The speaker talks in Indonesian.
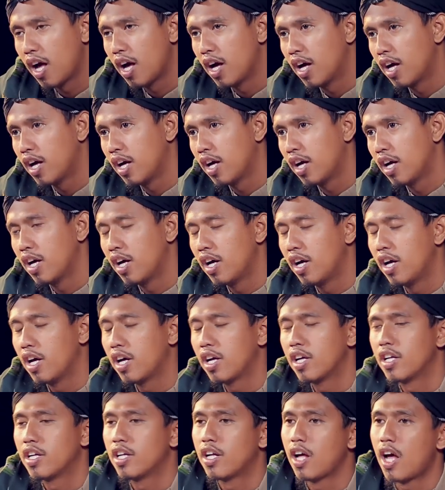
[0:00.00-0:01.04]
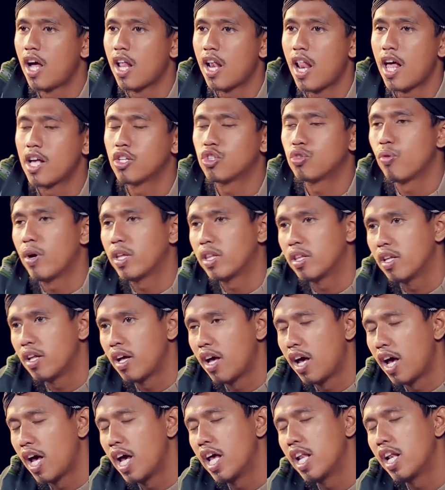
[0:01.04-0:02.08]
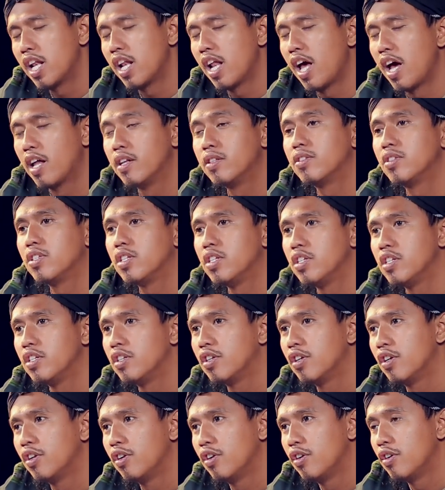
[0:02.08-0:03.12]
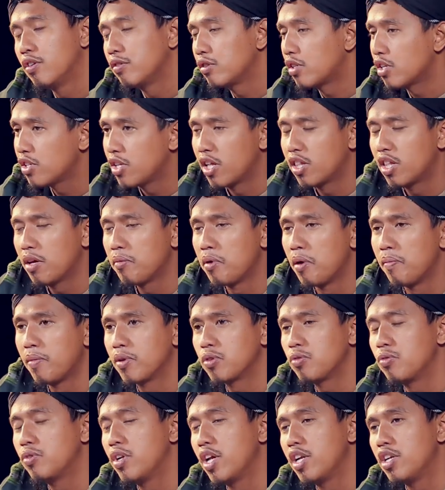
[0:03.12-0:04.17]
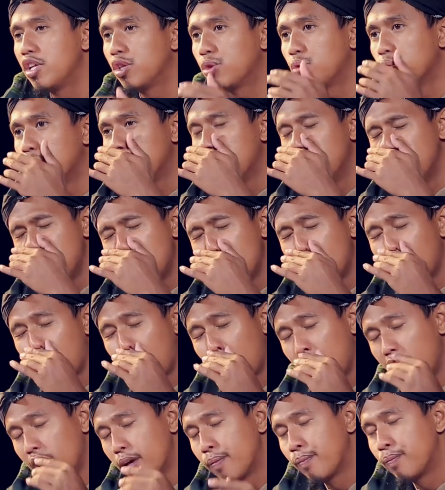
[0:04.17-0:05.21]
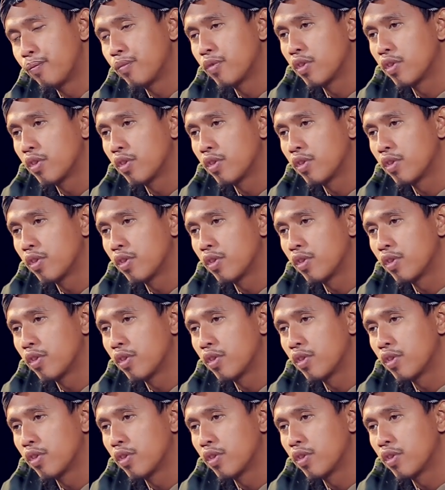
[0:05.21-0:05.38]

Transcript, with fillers: uh, eh, Al Aswad Al Ansi ternyata memang sudah ditunggu oleh